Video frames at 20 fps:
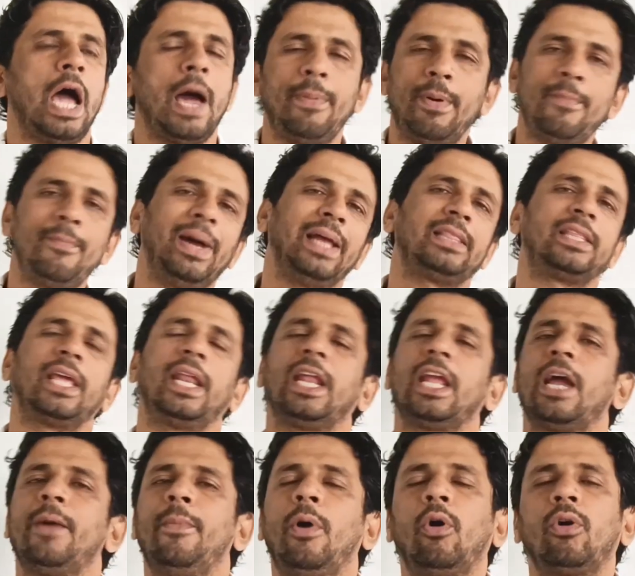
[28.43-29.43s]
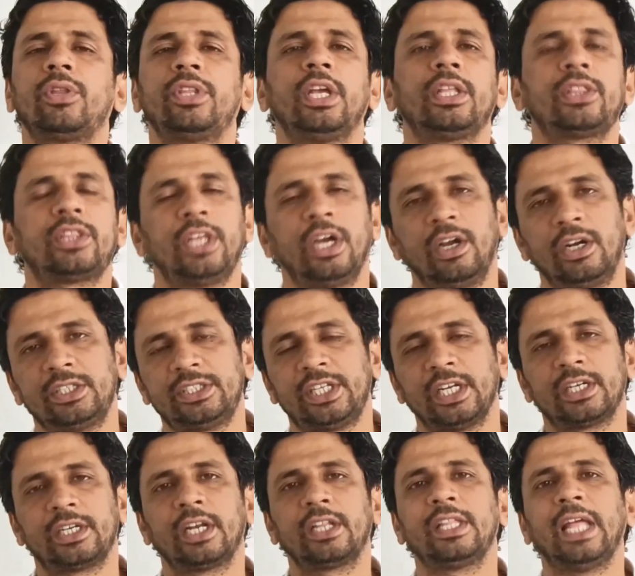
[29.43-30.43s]
अब हम बात करेंगे अबाउट द थर्ड
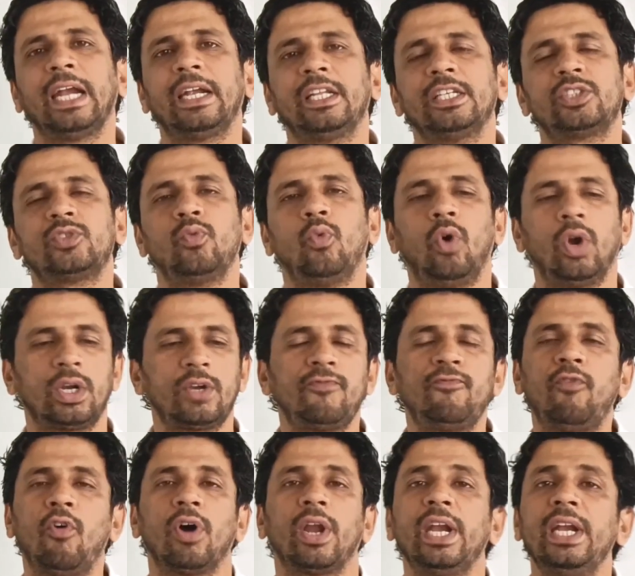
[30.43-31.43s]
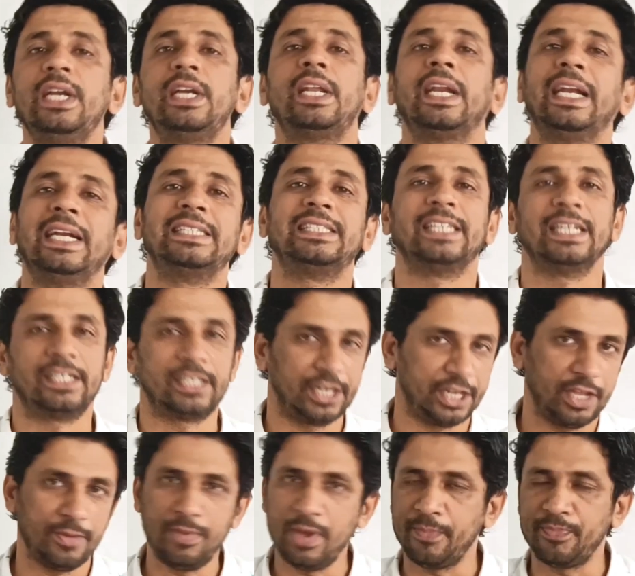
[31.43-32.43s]
सेक्टर दैट इज व्हाट फॉरेन ट्रेड
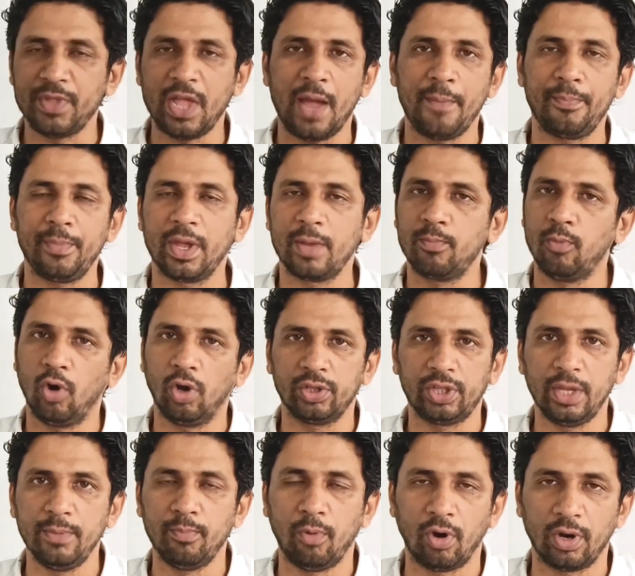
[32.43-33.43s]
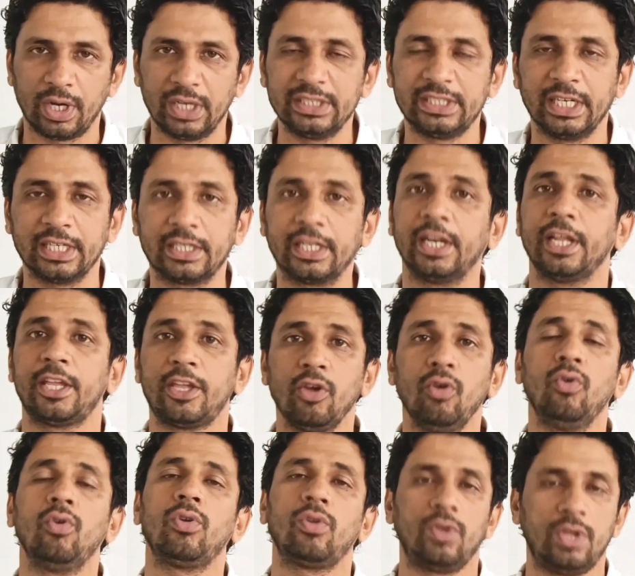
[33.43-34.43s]
सेक्टर ये भी अपने आप में एक बहुत ही इंपॉर्टेंट सेक्टर है
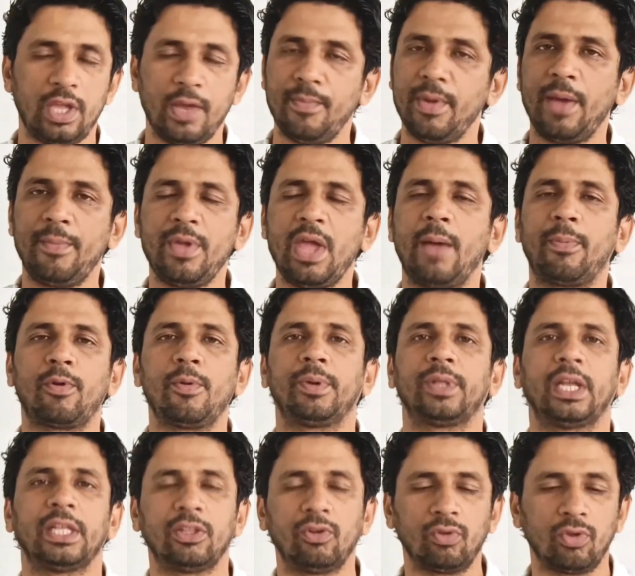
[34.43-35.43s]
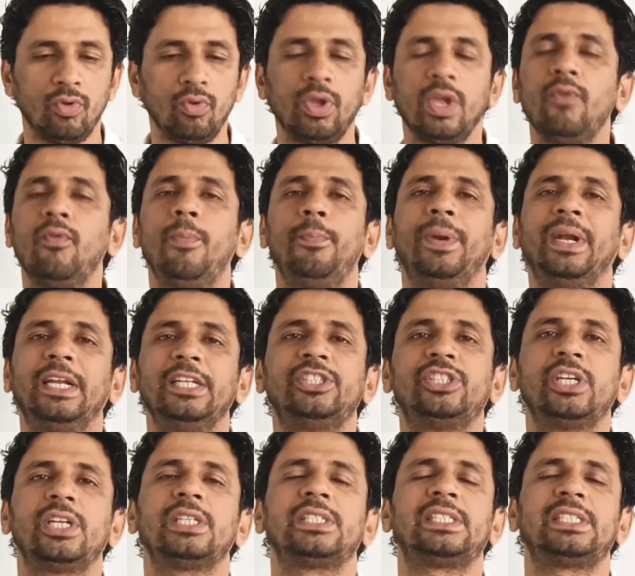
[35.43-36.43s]
क्यों ये मैं अभी आपको बताता हूं क्योंकि वो
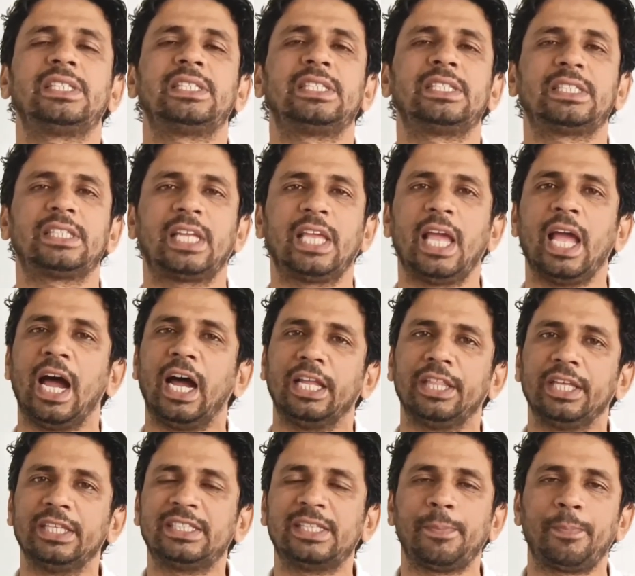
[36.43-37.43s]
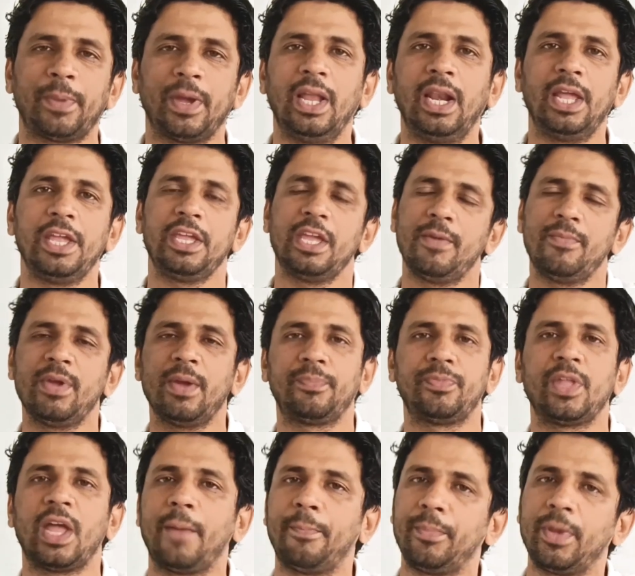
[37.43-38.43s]
ब्रिटिशर्स के आने से पहले ये भी
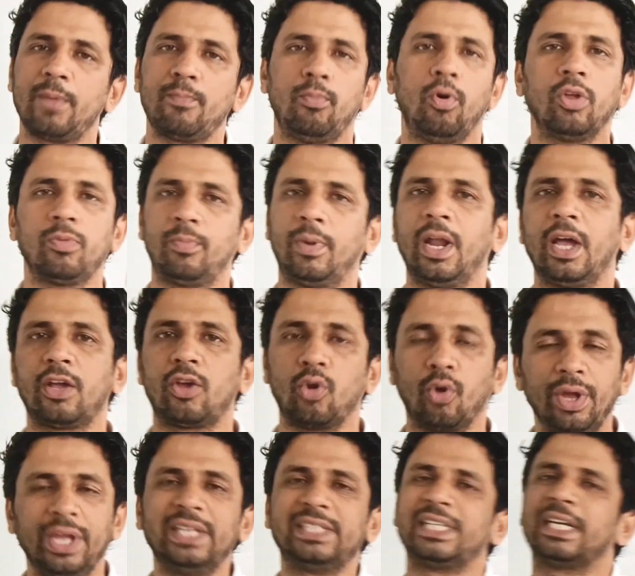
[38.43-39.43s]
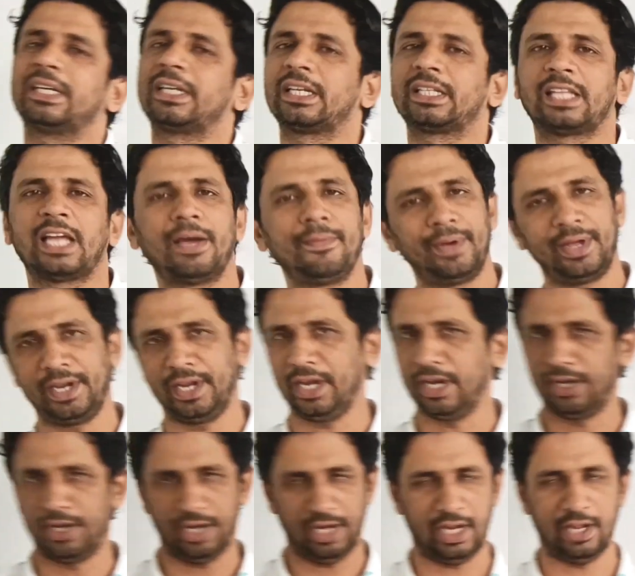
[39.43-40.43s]
अपने आप में एक बहुत बड़ा ग्रोइंग सेक्टर था हमारी
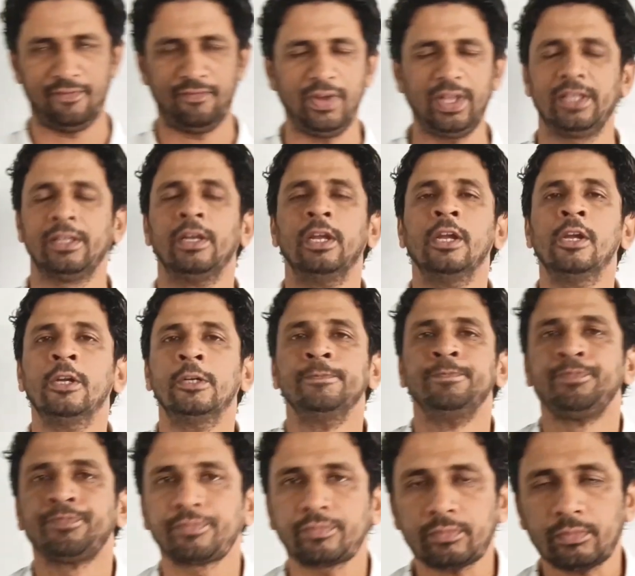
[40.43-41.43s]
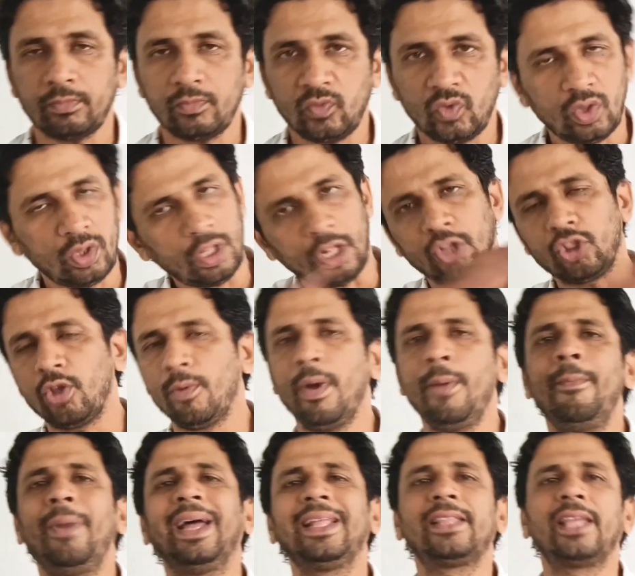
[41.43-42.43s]
कंट्री का फाइन तो
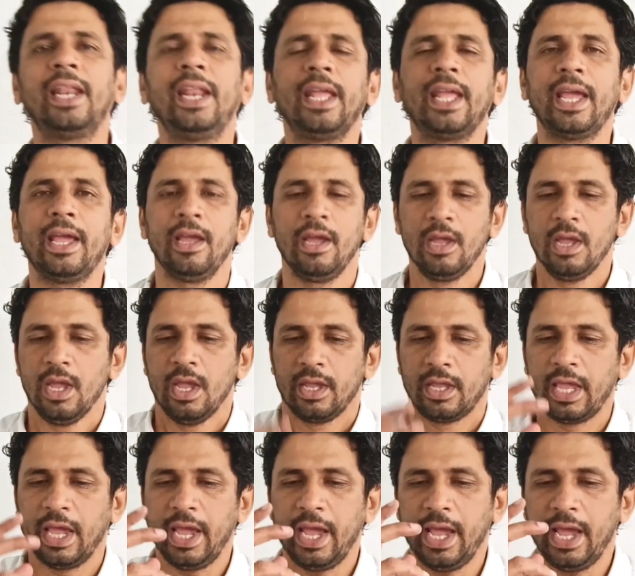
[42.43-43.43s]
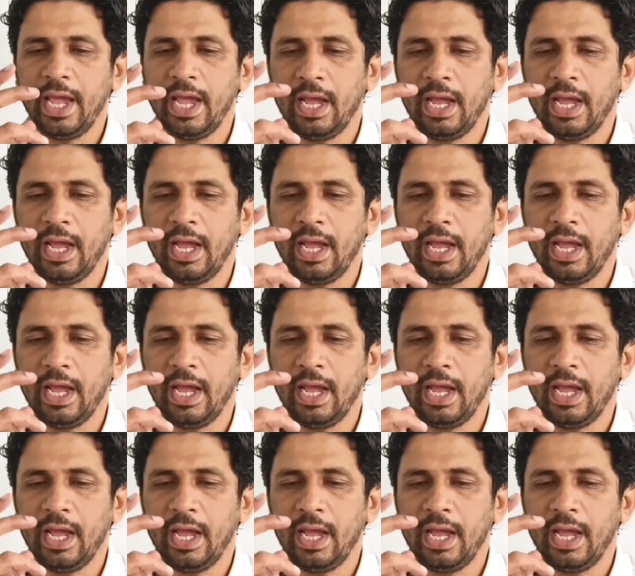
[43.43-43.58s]
हम बात करेंगे कि